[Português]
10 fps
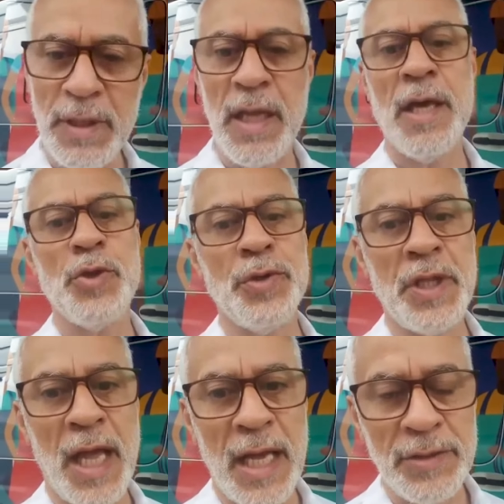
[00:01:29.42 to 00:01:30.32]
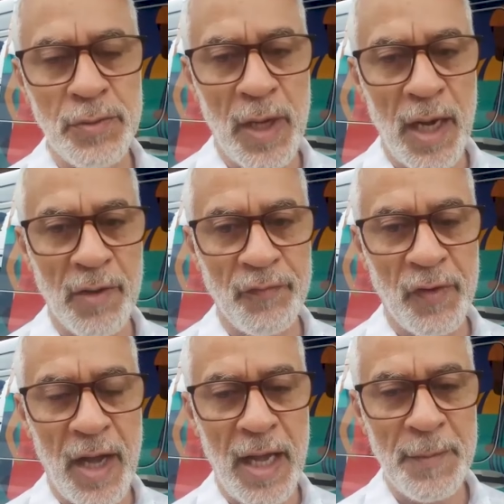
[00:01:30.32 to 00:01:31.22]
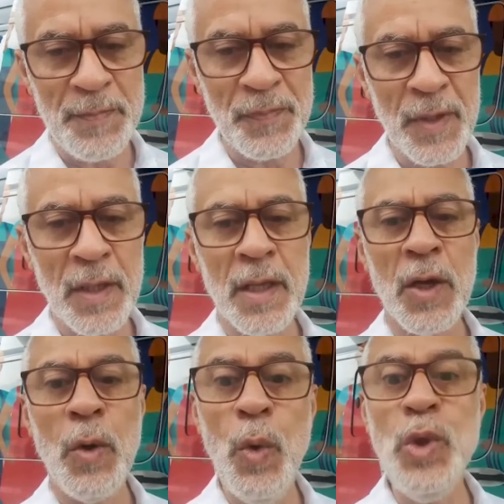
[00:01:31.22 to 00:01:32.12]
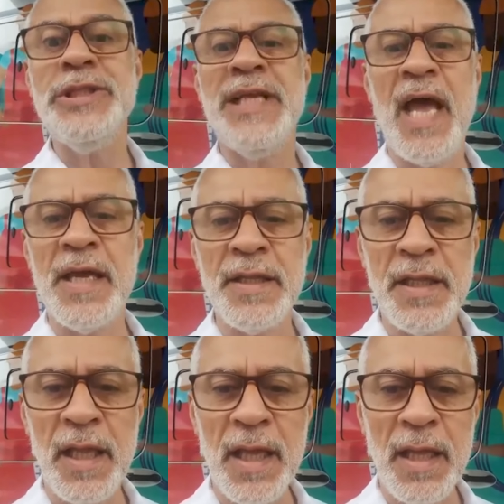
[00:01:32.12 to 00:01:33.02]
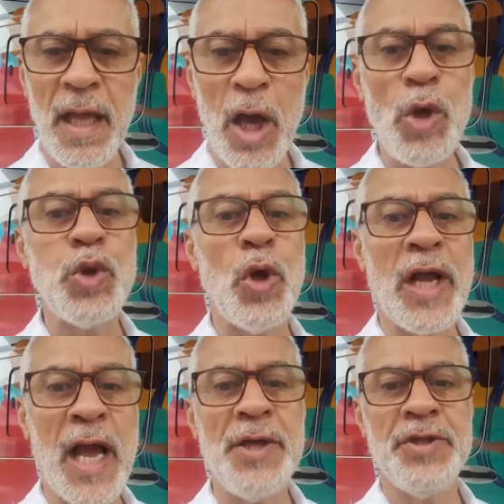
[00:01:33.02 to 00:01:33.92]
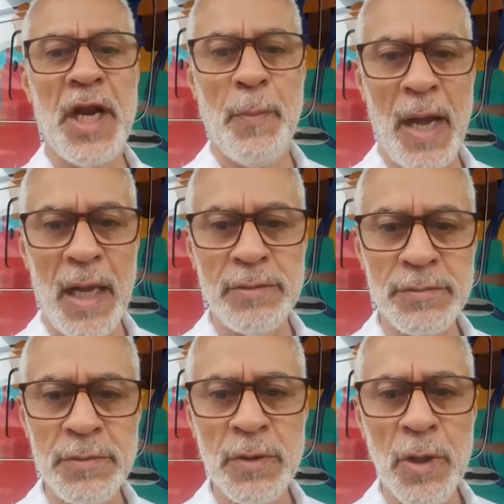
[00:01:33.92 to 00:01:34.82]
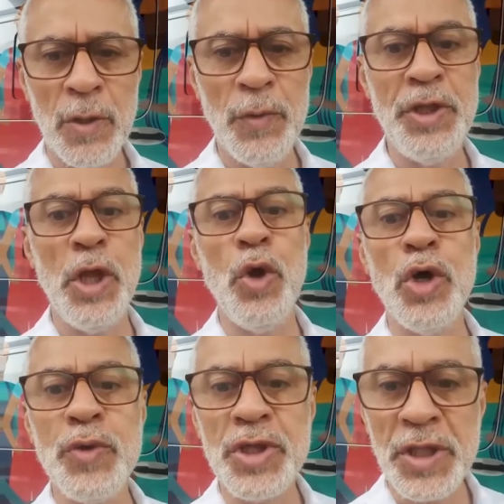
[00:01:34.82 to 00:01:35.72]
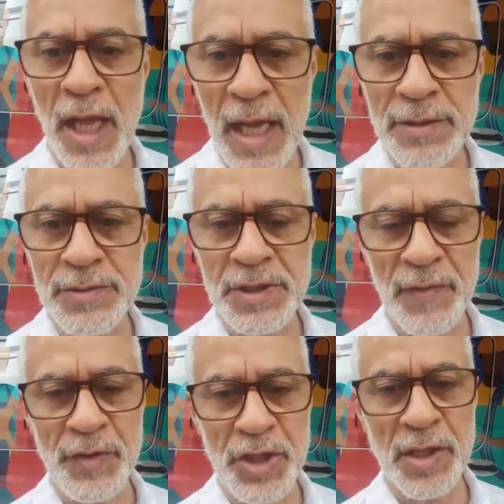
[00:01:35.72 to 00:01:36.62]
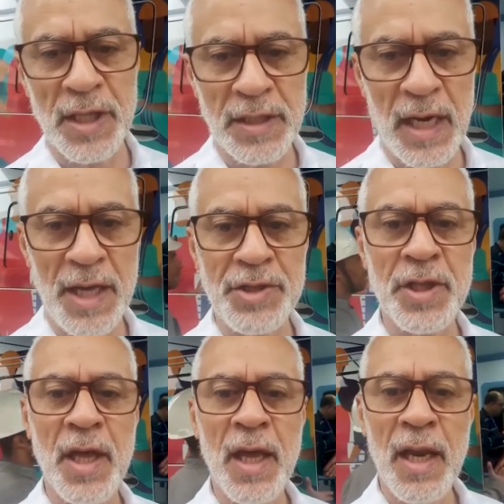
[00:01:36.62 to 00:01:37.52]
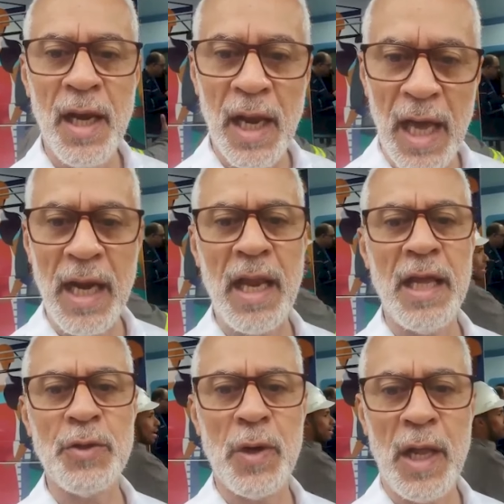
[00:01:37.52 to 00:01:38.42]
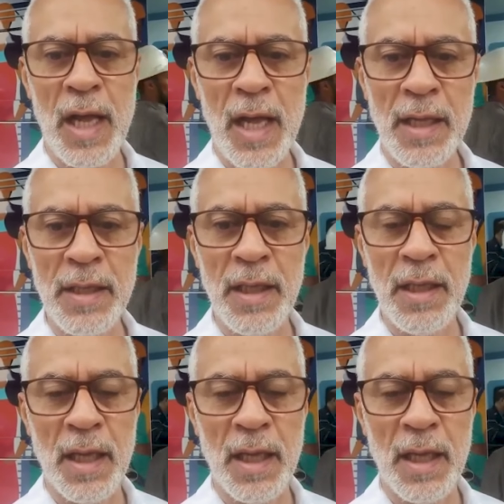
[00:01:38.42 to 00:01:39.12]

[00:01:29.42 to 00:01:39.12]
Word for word: tem ajudado a levar o CRT aos locais de trabalho. No interior do estado, teve dias atrás, lá na, Eletroar, em,